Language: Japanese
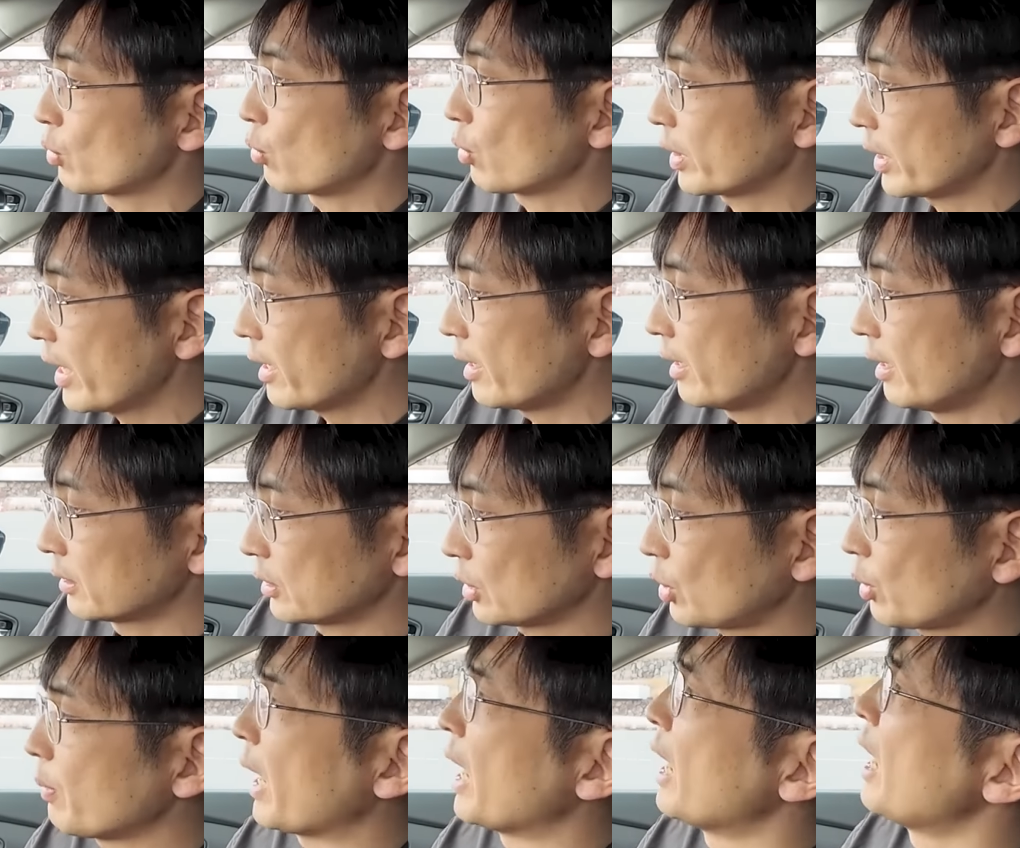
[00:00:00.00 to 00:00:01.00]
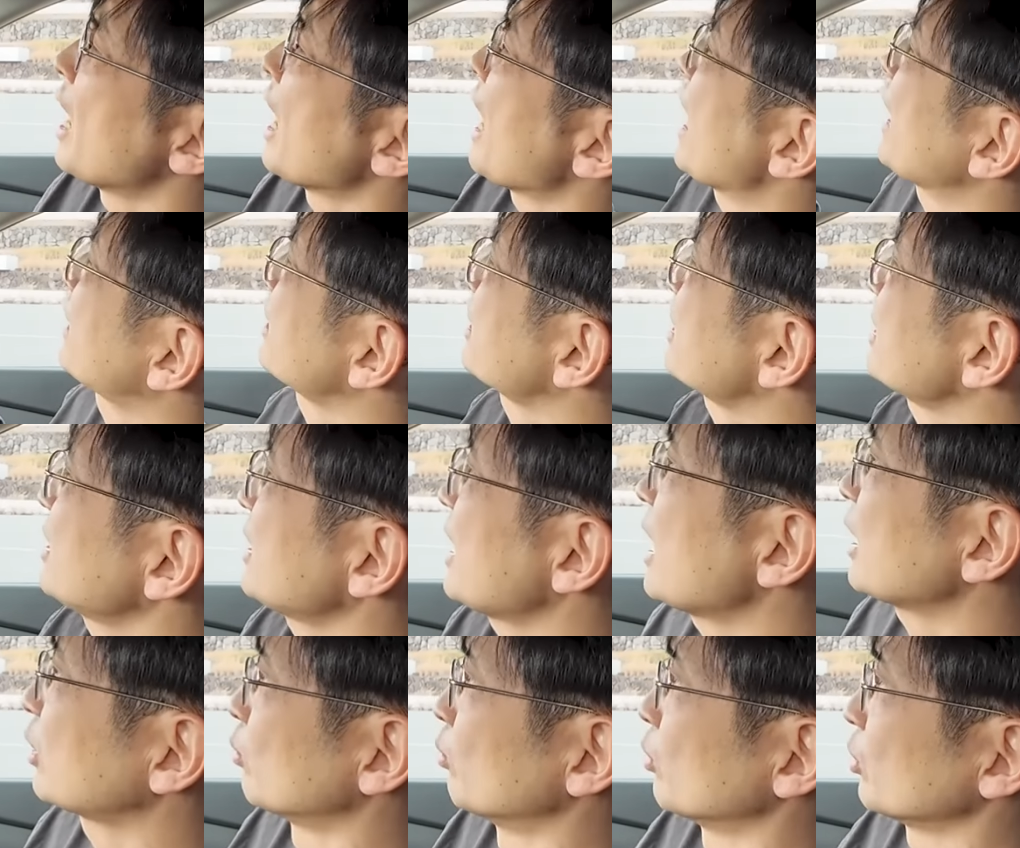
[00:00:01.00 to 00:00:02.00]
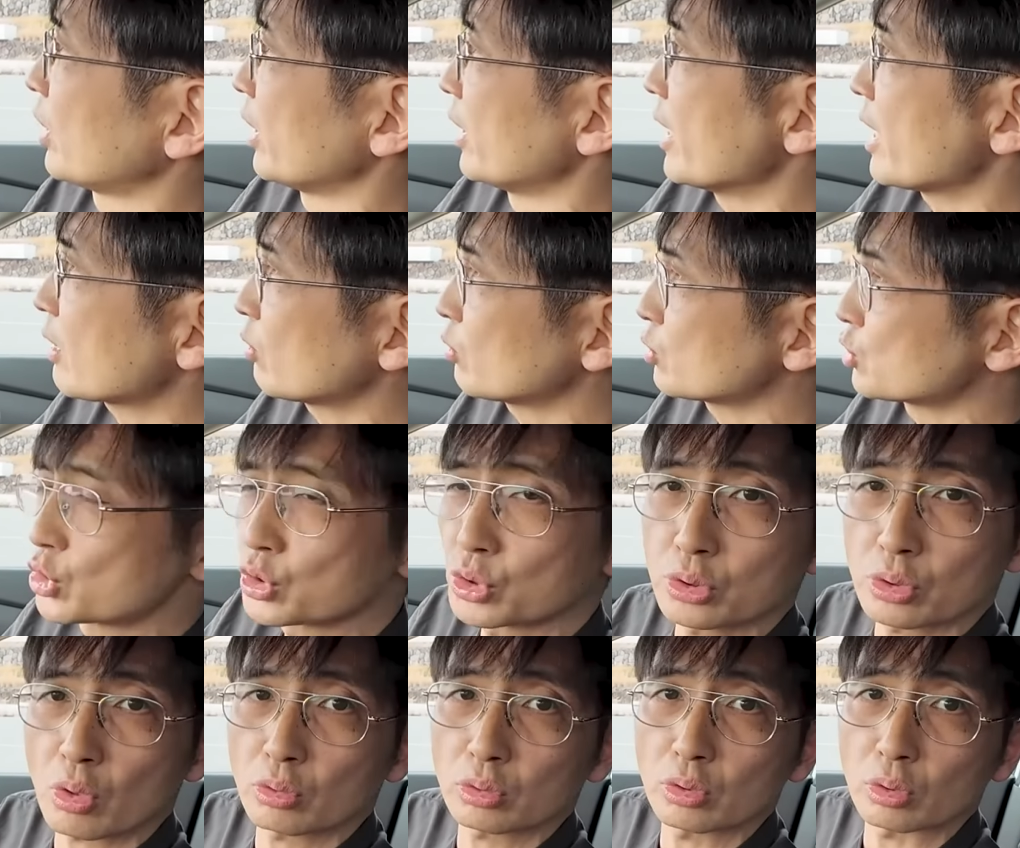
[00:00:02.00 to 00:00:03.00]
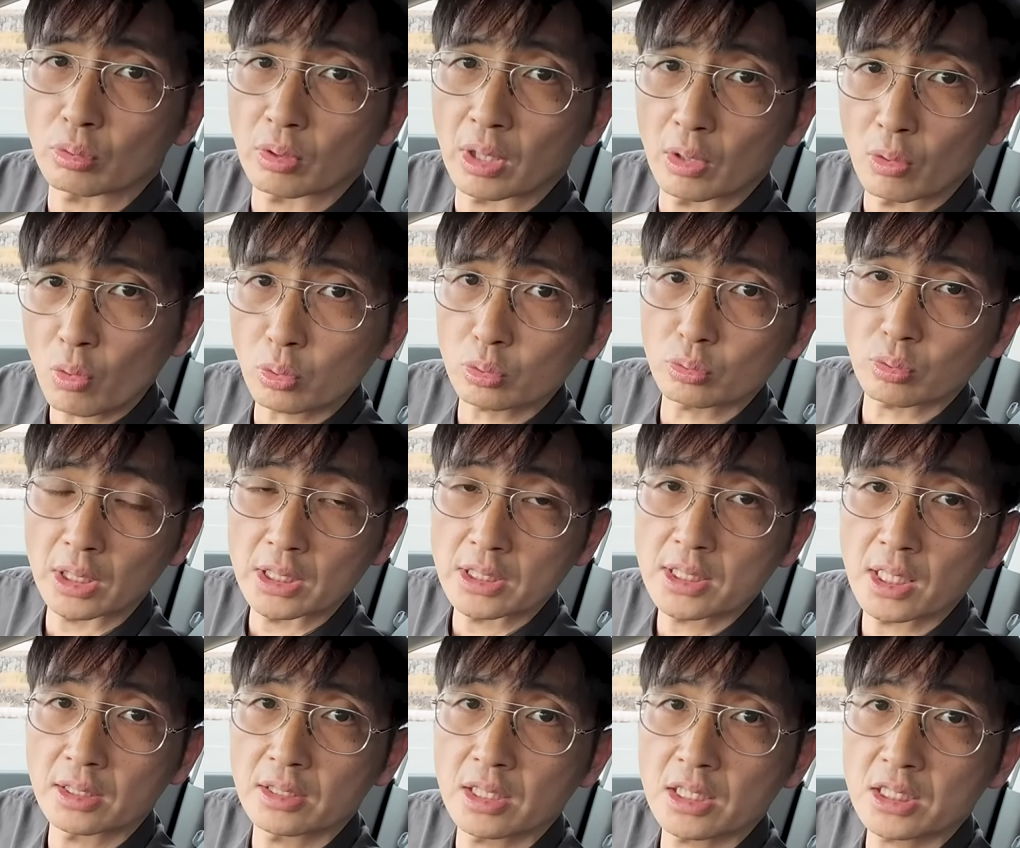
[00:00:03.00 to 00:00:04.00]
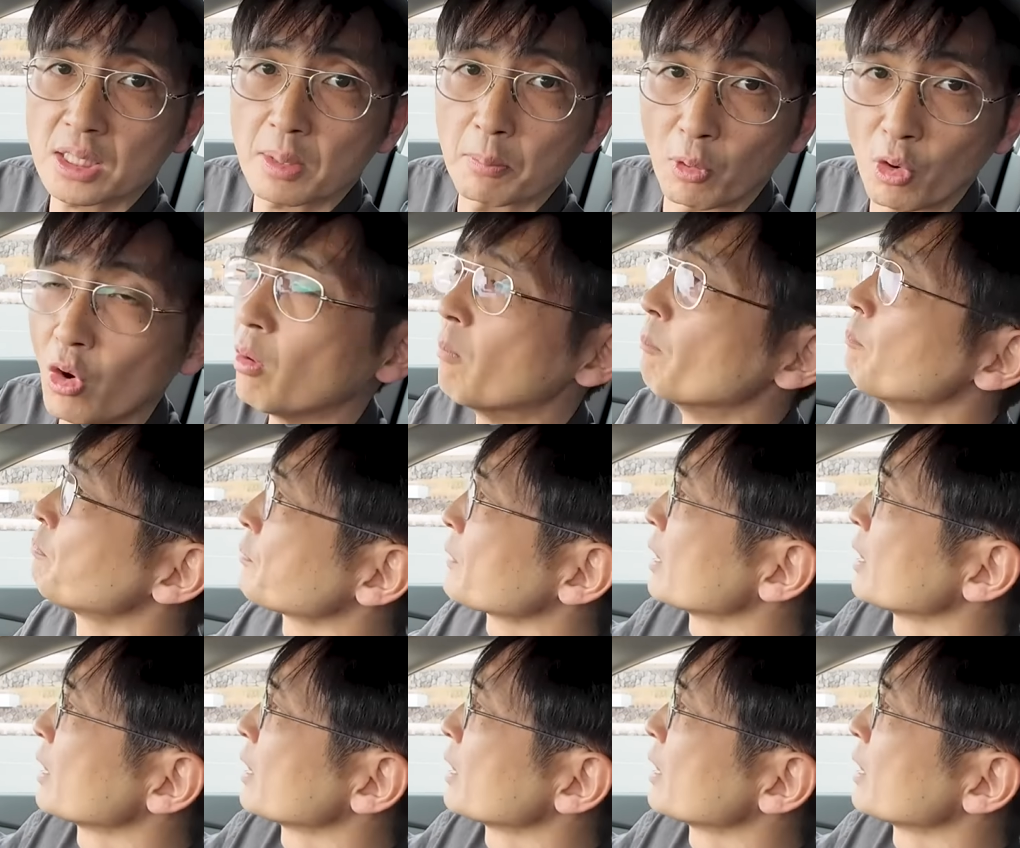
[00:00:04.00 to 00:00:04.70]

これね例えば暑いなと思ってエアコン16度とかローとかに設定しても